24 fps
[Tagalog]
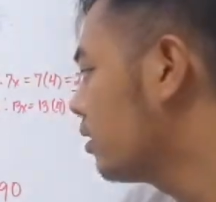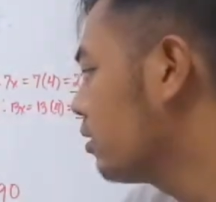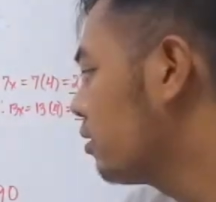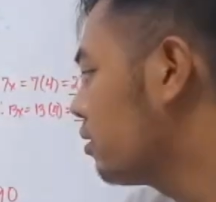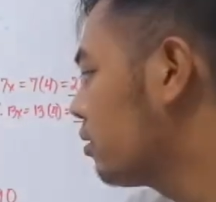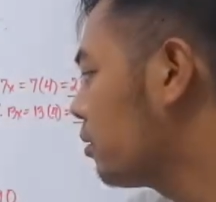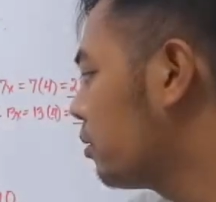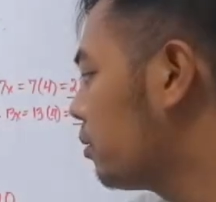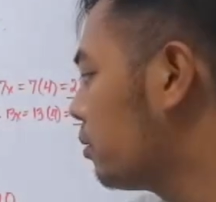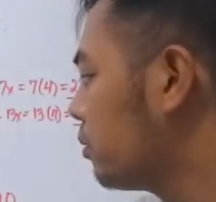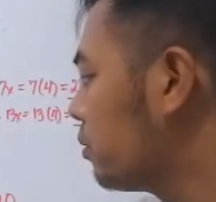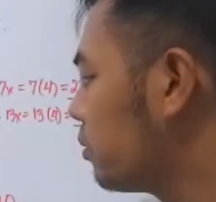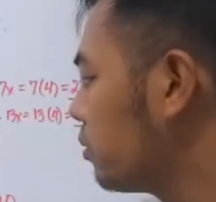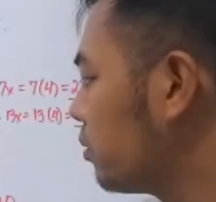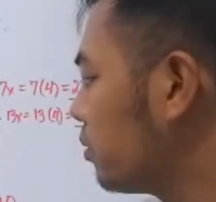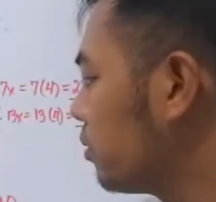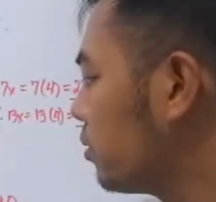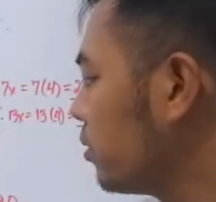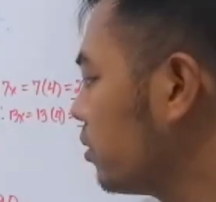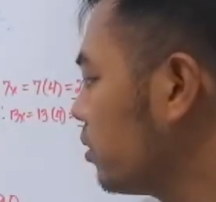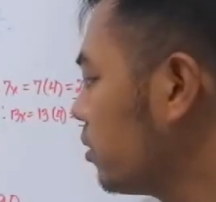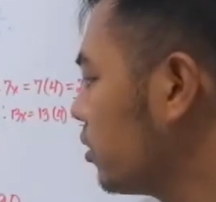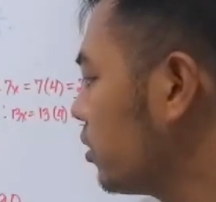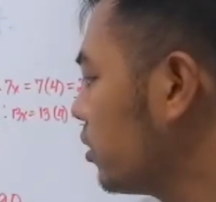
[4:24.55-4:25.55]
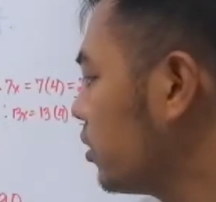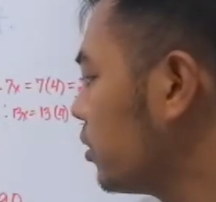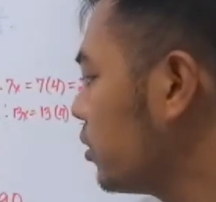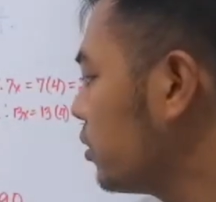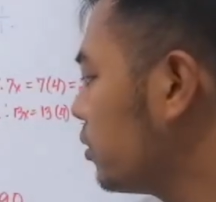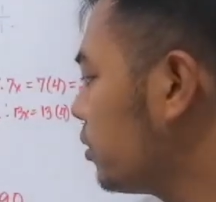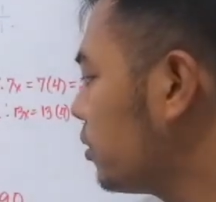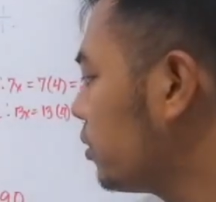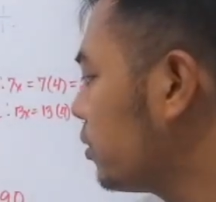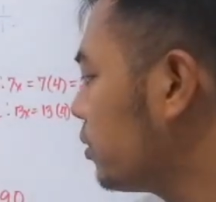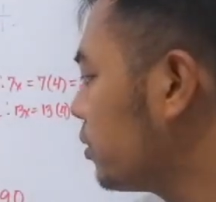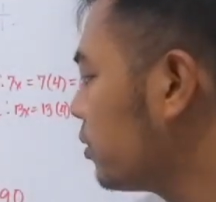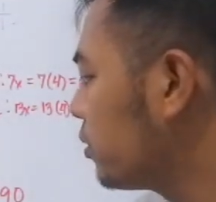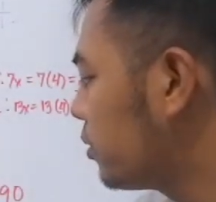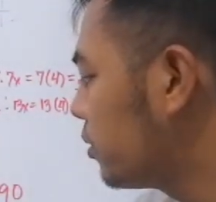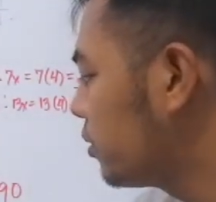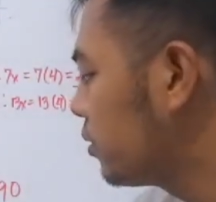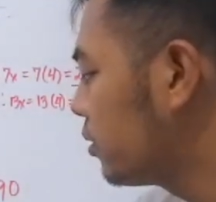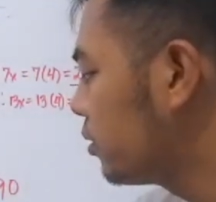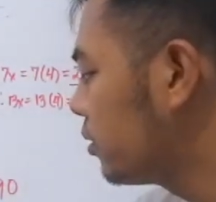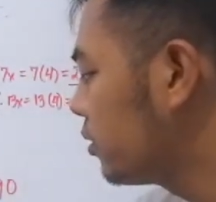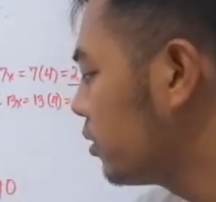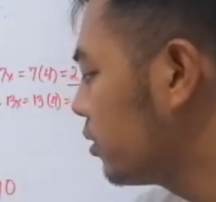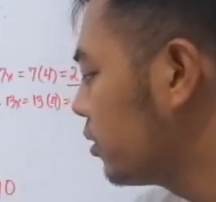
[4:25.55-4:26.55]
So, yung
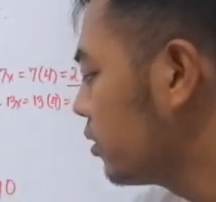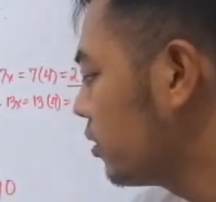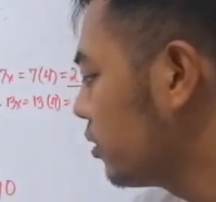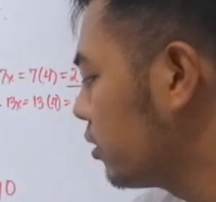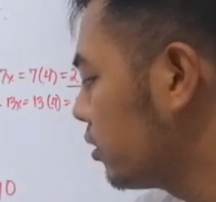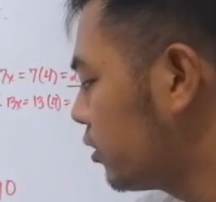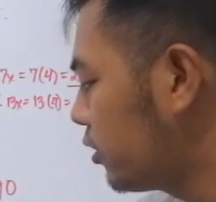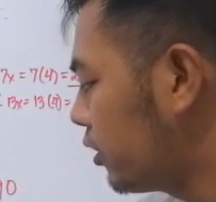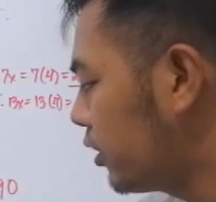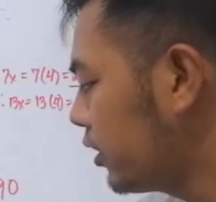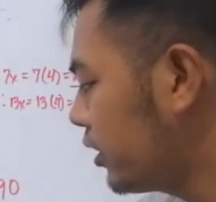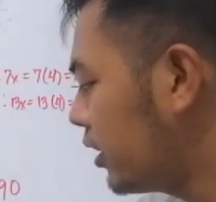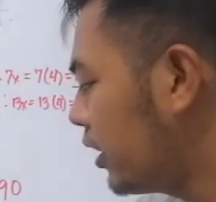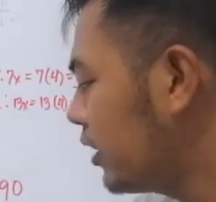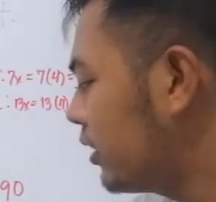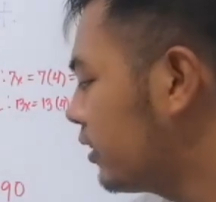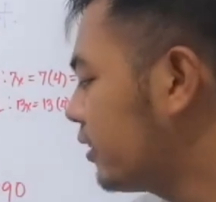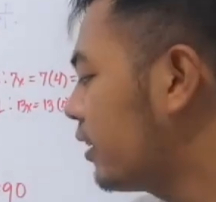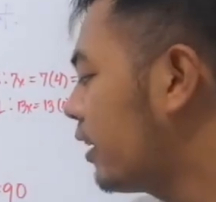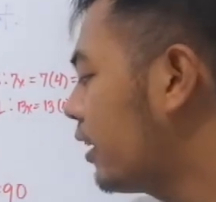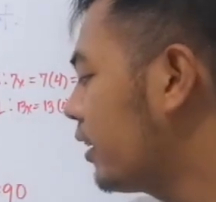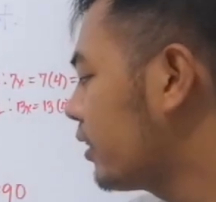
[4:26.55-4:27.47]
shortest